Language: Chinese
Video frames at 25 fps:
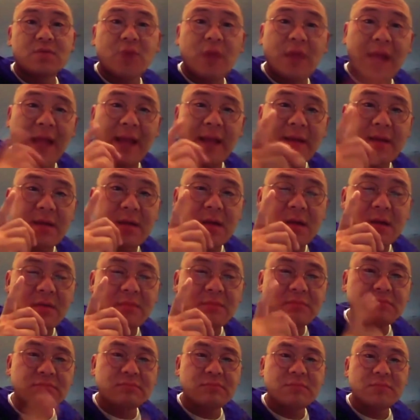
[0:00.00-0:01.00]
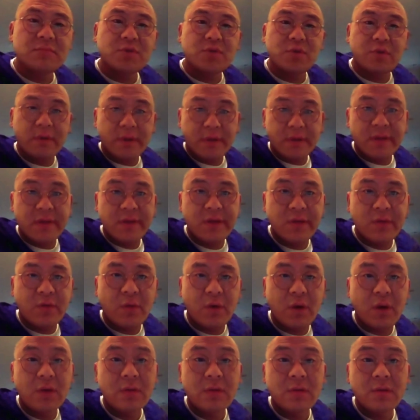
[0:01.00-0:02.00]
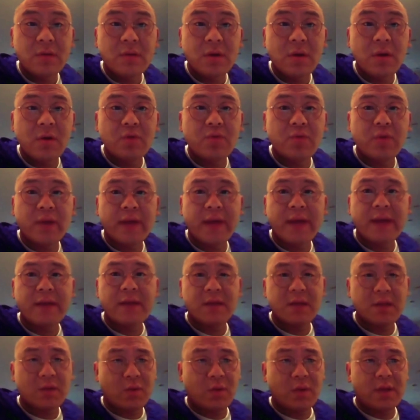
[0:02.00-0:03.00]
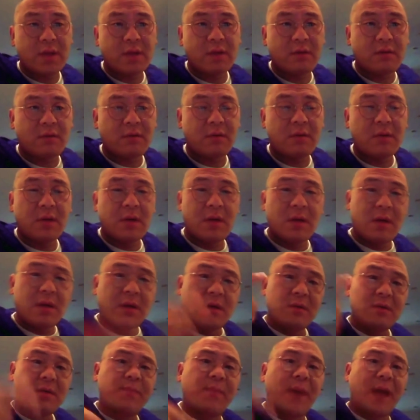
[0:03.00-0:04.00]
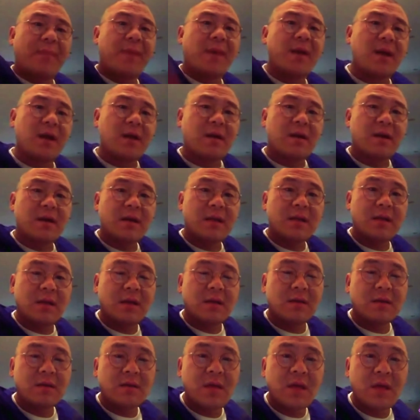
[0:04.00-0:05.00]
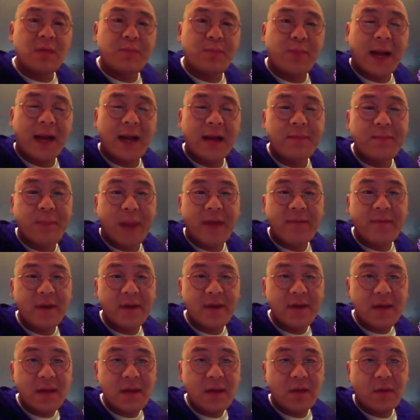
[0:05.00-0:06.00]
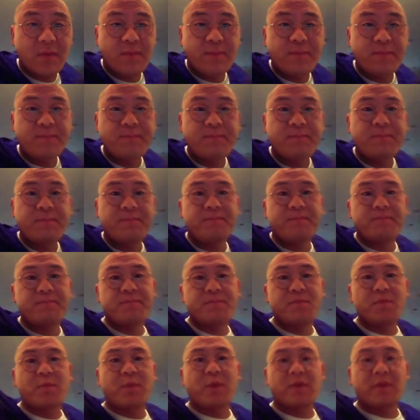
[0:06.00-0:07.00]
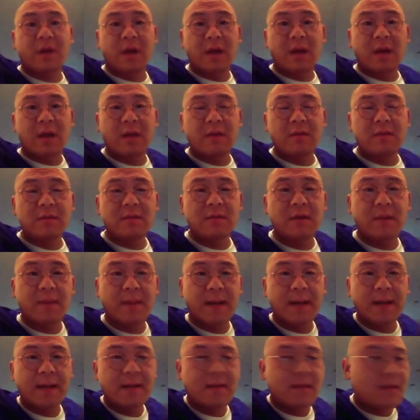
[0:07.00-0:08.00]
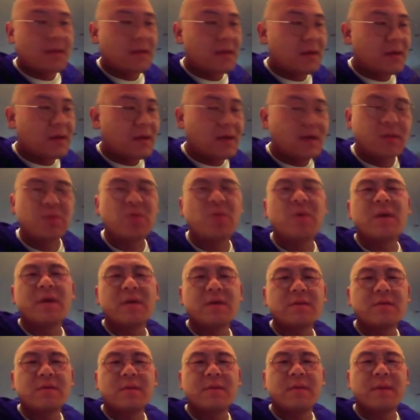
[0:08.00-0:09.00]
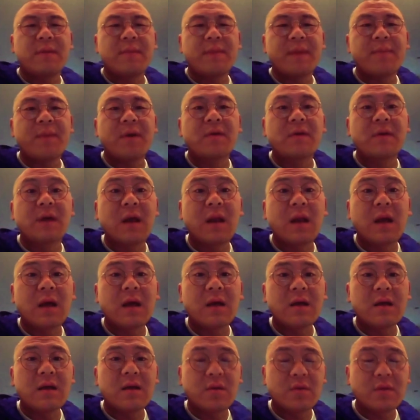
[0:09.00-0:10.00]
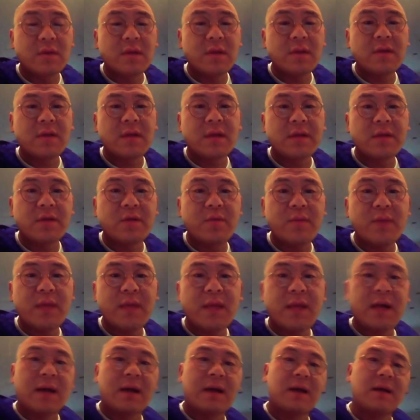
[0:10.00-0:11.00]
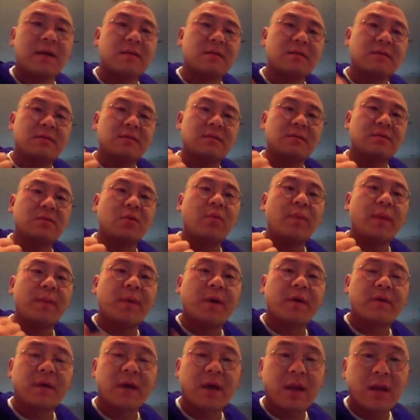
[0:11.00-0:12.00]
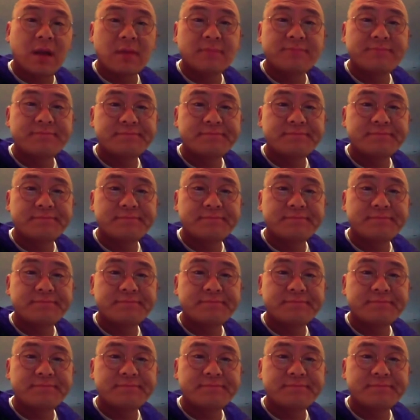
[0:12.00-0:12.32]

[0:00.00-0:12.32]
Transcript: 最大的一个坑就是这个期货，交易所开了期货以后，这百倍杠杆一弄，一把百分之一就就爆仓了，你知道吗？很多人就这么被爆仓了，有的人很牛逼的啊，都被爆仓了，